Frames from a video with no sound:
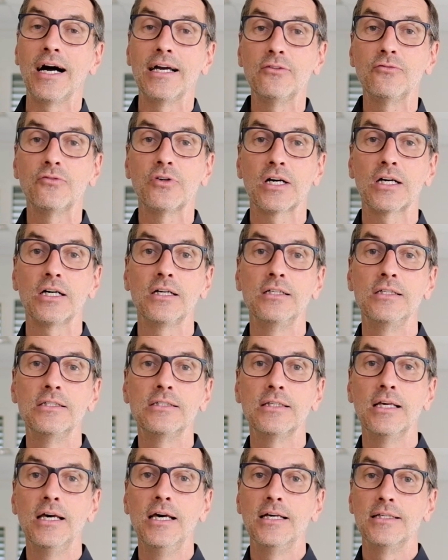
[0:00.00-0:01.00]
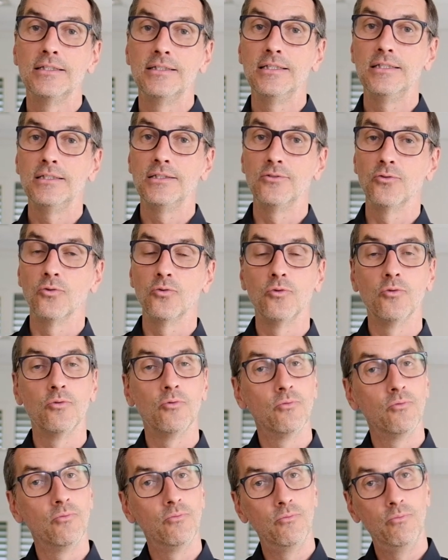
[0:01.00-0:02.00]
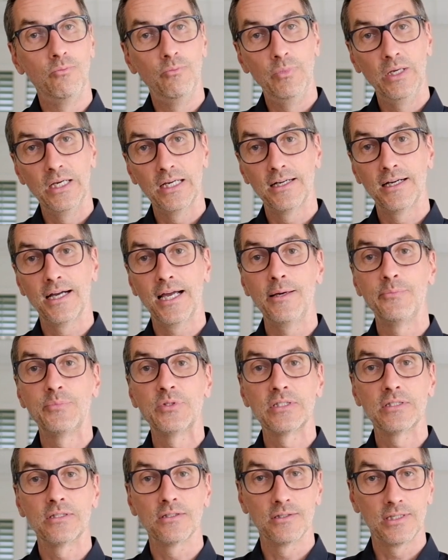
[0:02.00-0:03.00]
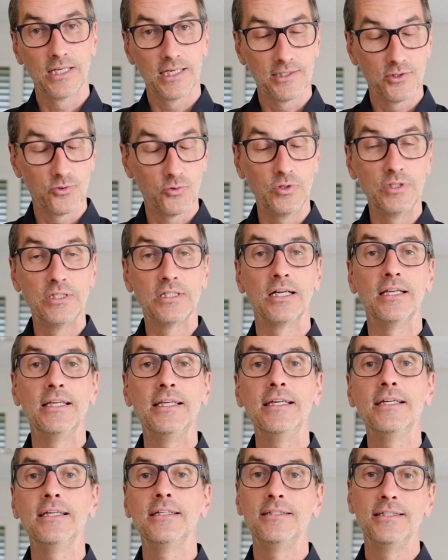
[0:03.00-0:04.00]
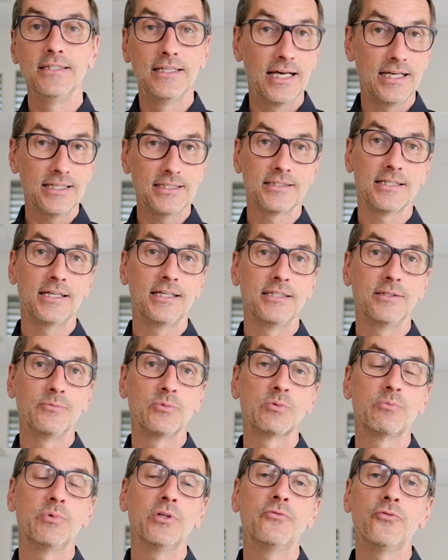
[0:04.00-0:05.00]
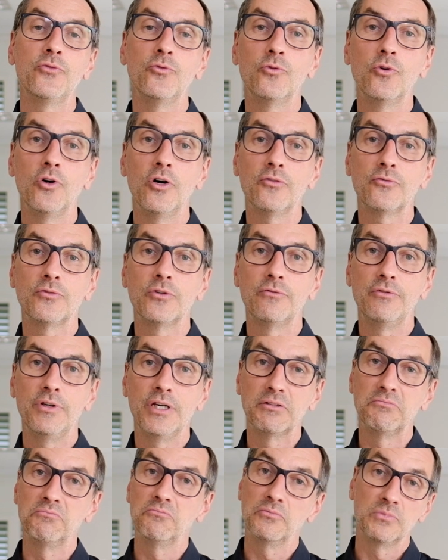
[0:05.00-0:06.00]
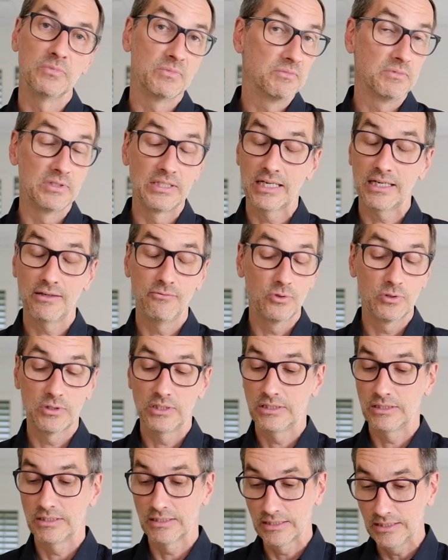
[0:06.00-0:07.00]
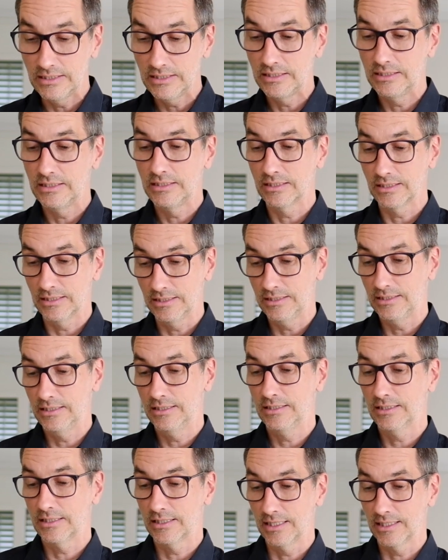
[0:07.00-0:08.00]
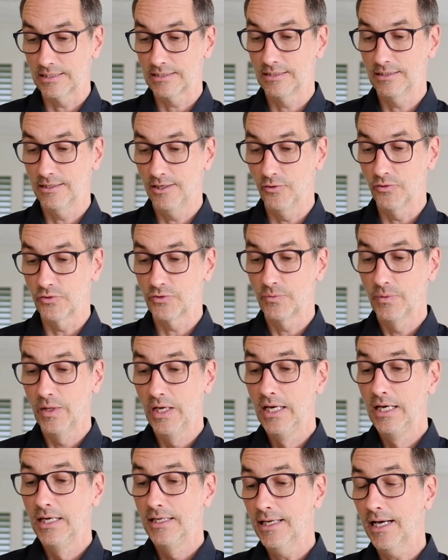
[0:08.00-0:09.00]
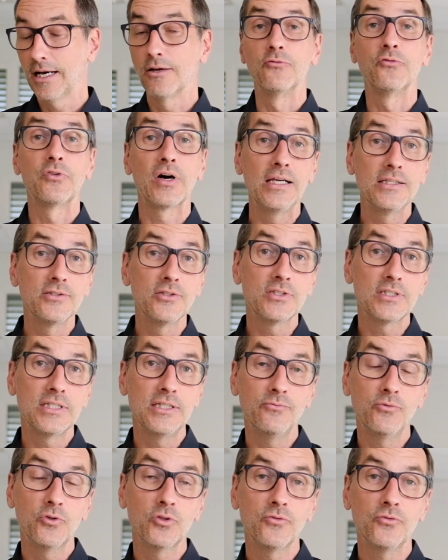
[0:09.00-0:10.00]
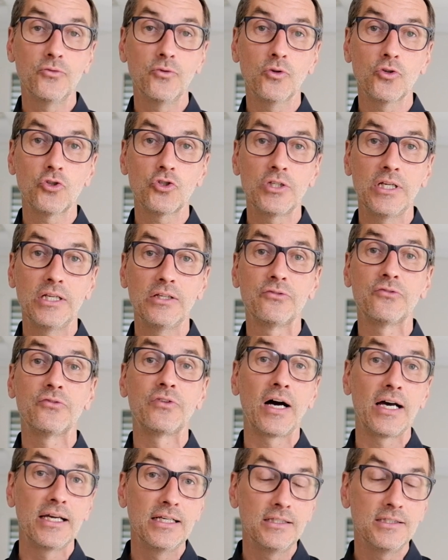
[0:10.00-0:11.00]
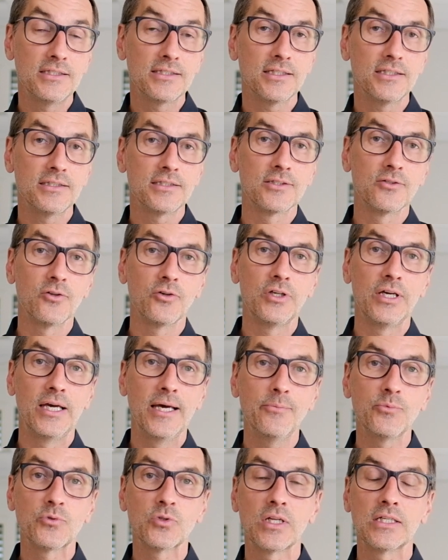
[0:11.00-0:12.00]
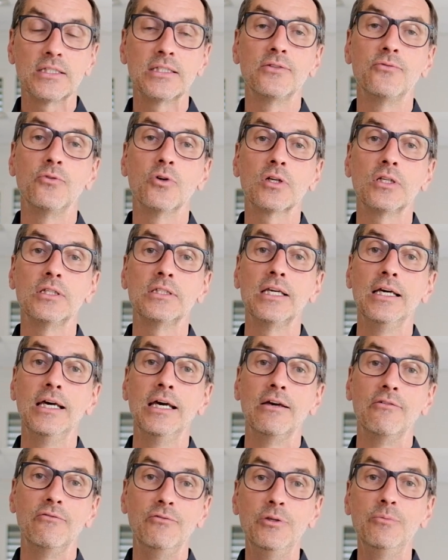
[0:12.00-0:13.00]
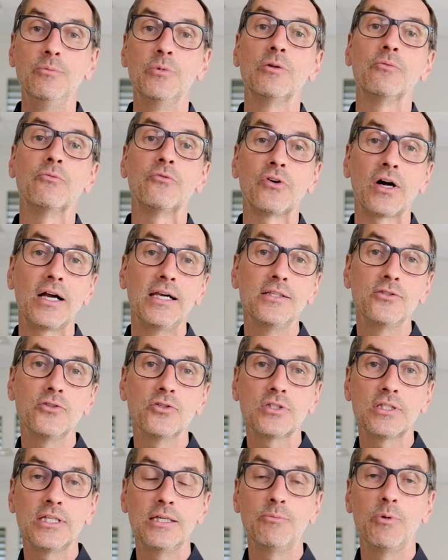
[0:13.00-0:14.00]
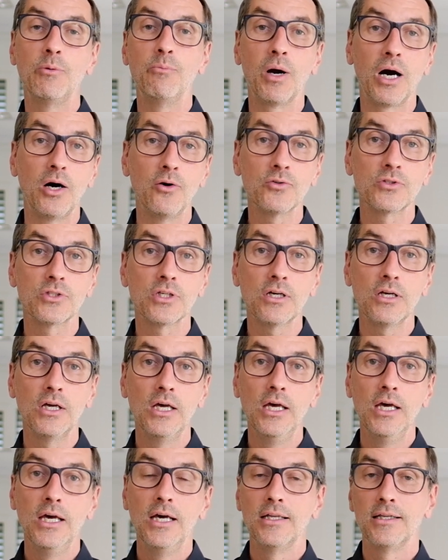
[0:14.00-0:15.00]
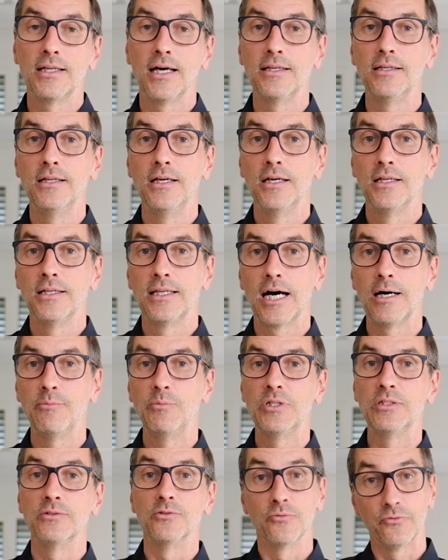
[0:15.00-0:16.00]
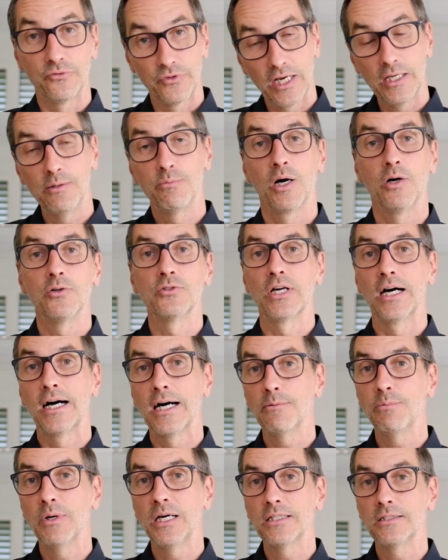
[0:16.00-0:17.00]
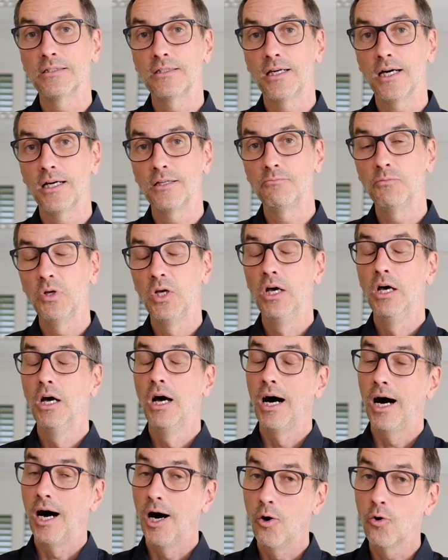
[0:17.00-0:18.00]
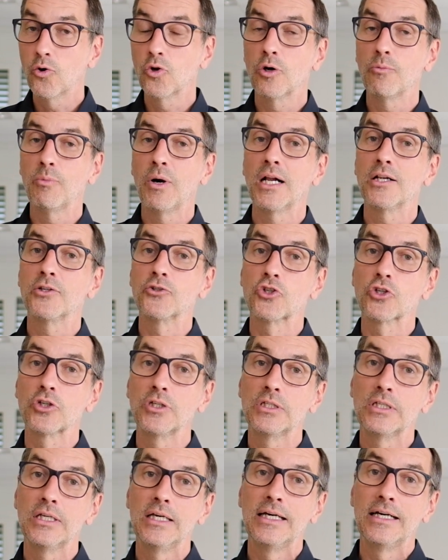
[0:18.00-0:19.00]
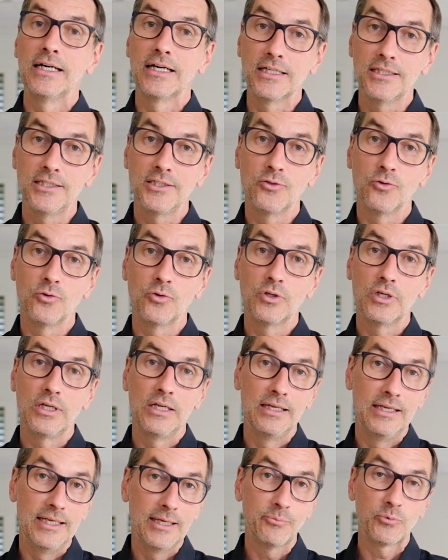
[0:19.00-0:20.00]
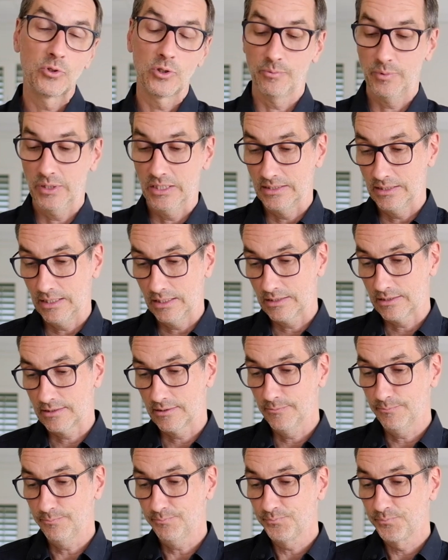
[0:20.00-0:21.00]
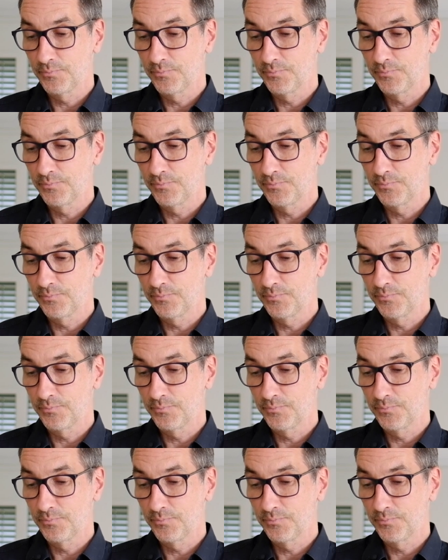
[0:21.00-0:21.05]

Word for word: einfacher ist, sich so mehrere Apps da zu hinterlegen, die gleichzeitig im Split-View geöffnet werden. Sah wirklich richtig, richtig klasse aus. Ja, ein Filesystem wurde vorgestellt, Files als neue App, sodass ich wirklich wie mit einem Filesystem im Browser dann da mit so einem file arbeiten kann. Auch nochmal ein Schritt Richtung Laptop-Ersatz. Ne?